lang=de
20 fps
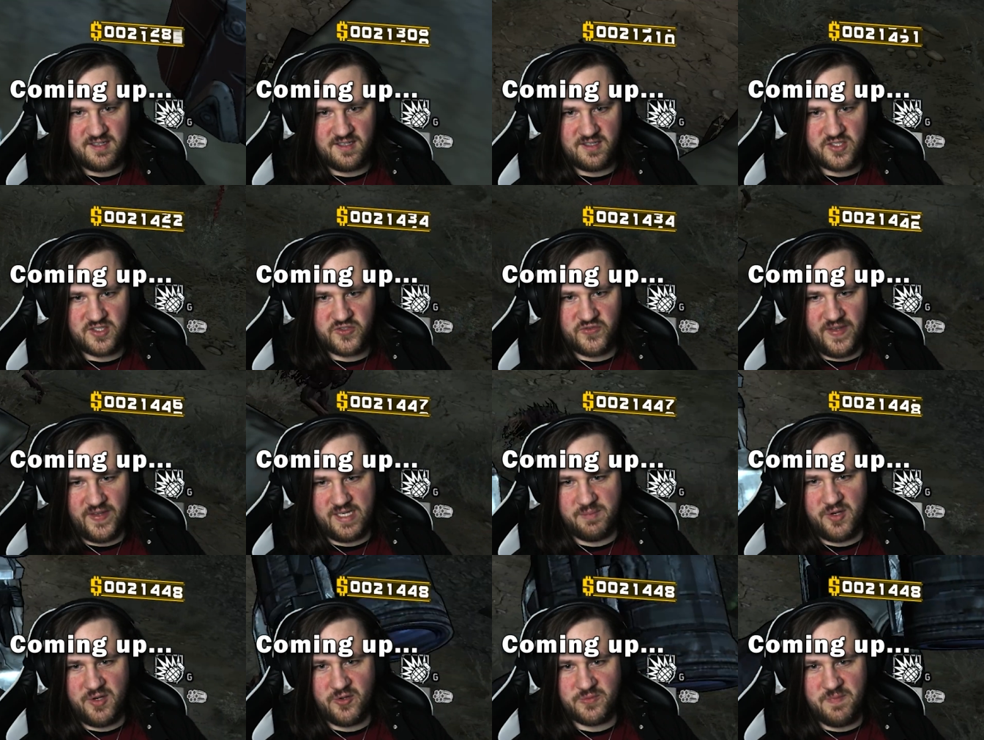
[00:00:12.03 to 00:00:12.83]
Svenja
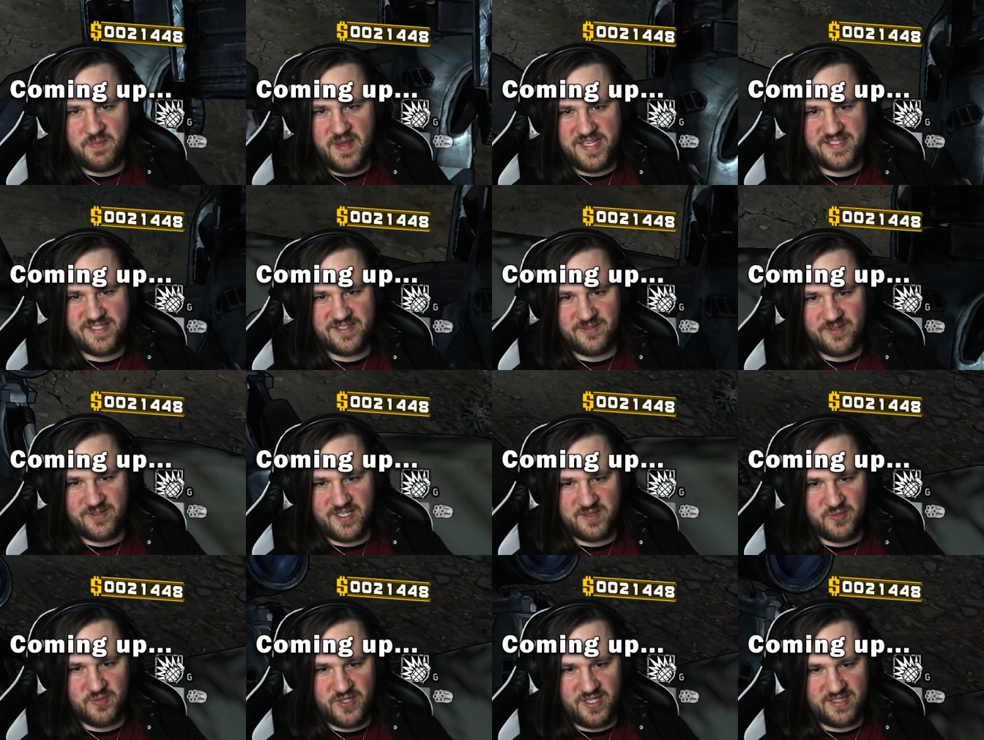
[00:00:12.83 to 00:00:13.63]
baut Mist und
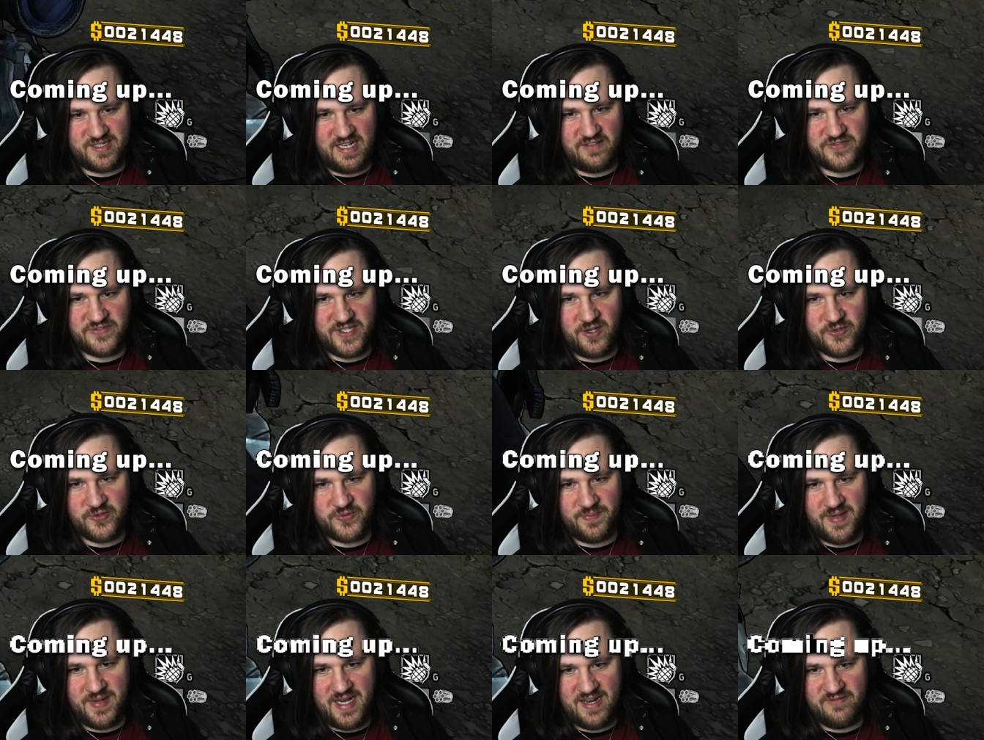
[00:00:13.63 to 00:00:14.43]
ich darf es
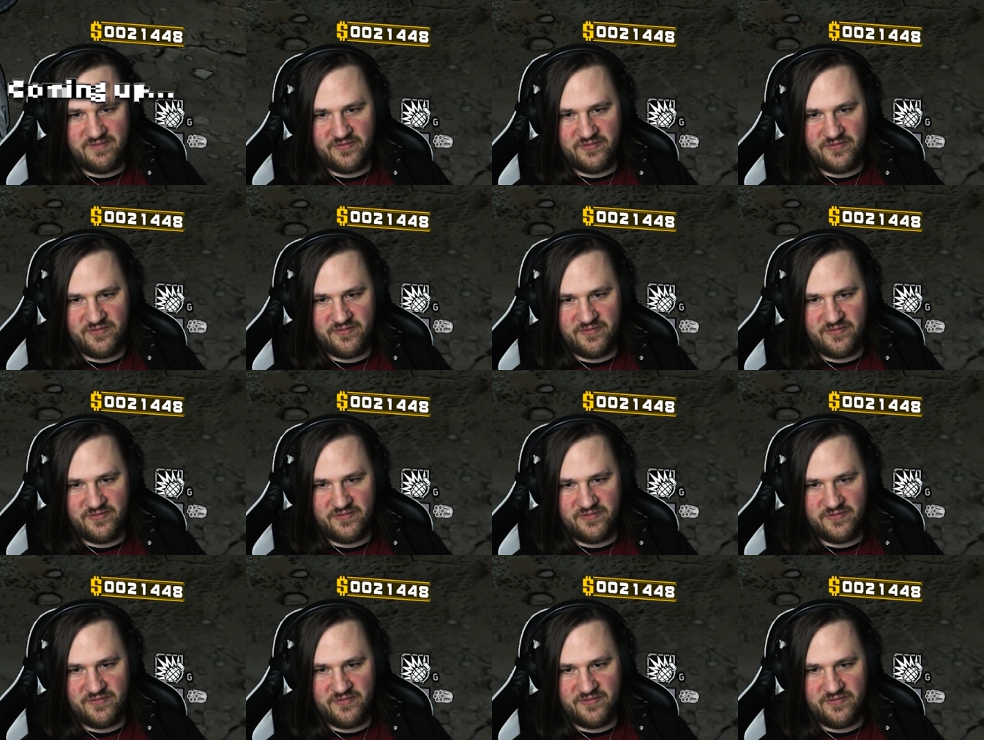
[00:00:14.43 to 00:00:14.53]
ausbaden.